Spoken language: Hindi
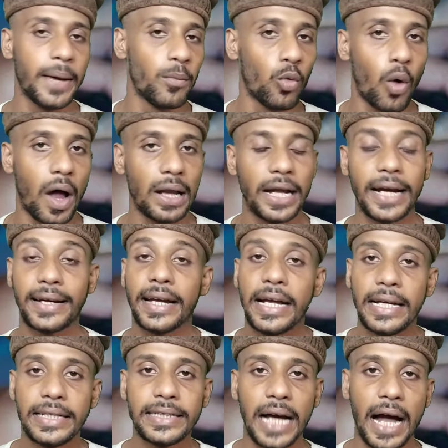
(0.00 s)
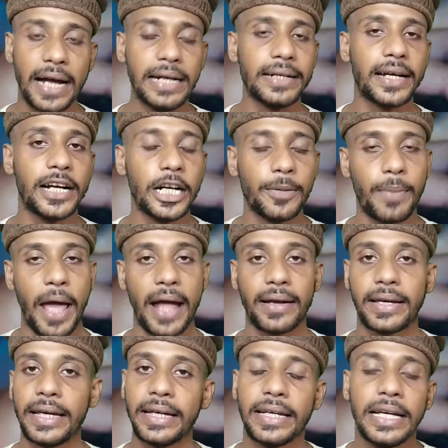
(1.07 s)
एम वॉलेट या इंटरनेट
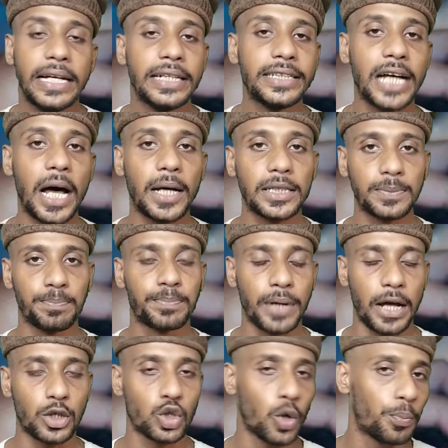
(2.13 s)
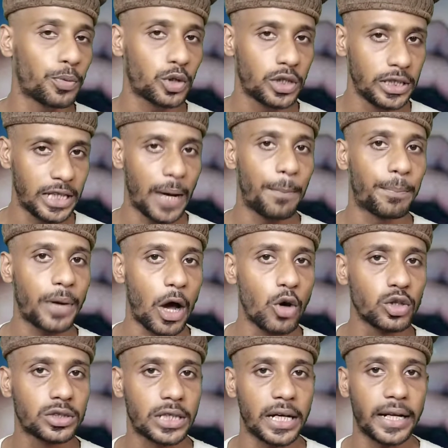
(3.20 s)
बैंकिंग या जो चीज़ आप
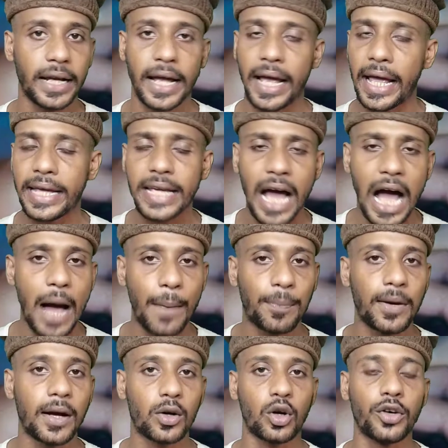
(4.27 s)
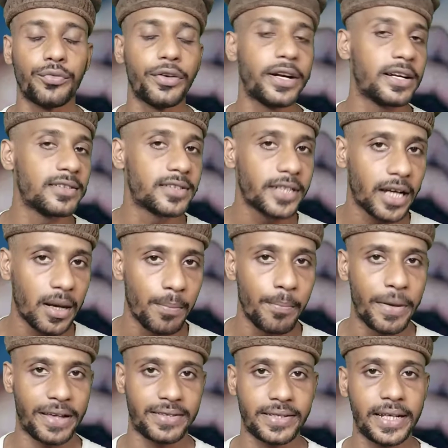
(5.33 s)
ब्राउज कर रहे हैं या आपका कॉन्फिडेंशियल
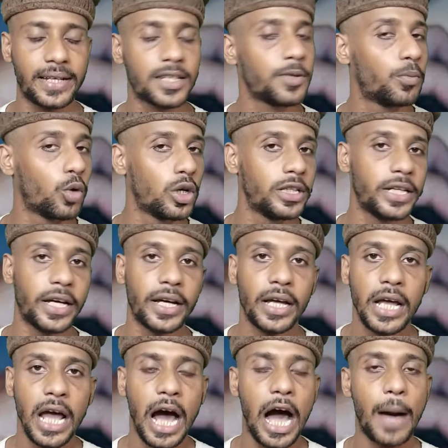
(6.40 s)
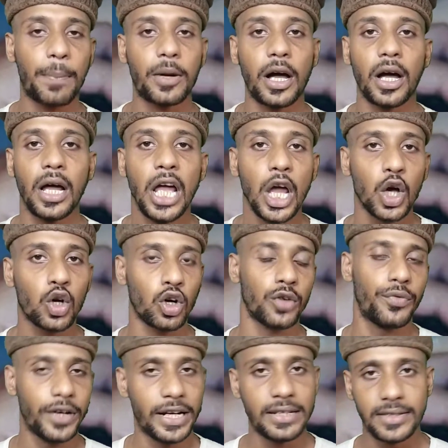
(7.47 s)
मैसेज बोलिए आपका
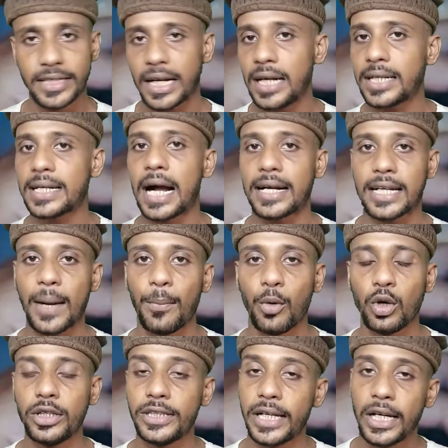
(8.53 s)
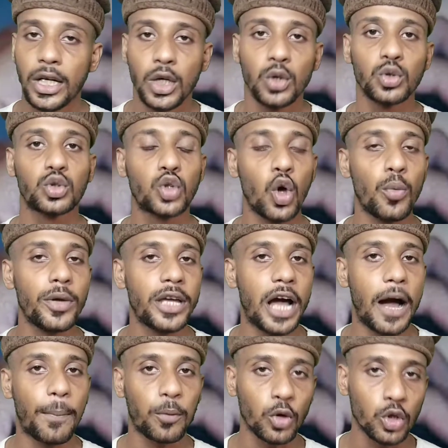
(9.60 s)
कॉन्फिडेंशियल डाटा बोलिए उसको भी
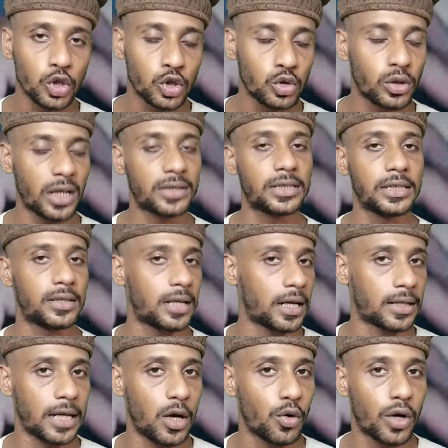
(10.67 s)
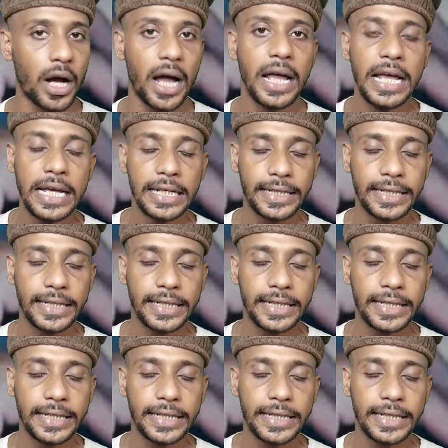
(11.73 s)
आपको सुरक्षित रखना होगा